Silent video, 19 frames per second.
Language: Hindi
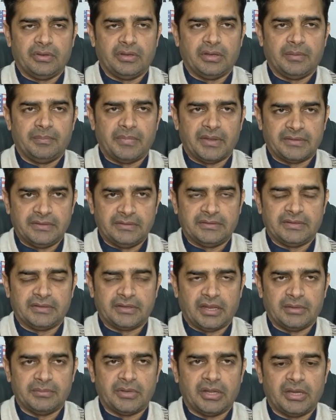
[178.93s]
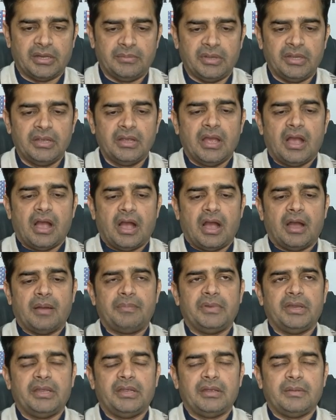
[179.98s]
एम्बेसी से टाइम आने में
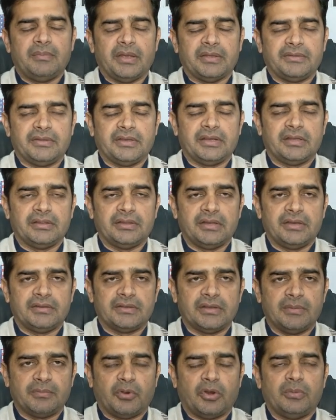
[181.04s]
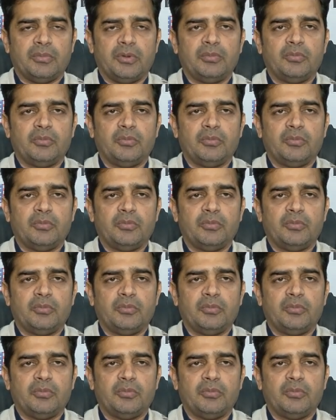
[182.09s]
आपने एम्बेसी के अंदर इसकी अपॉइंटमेंट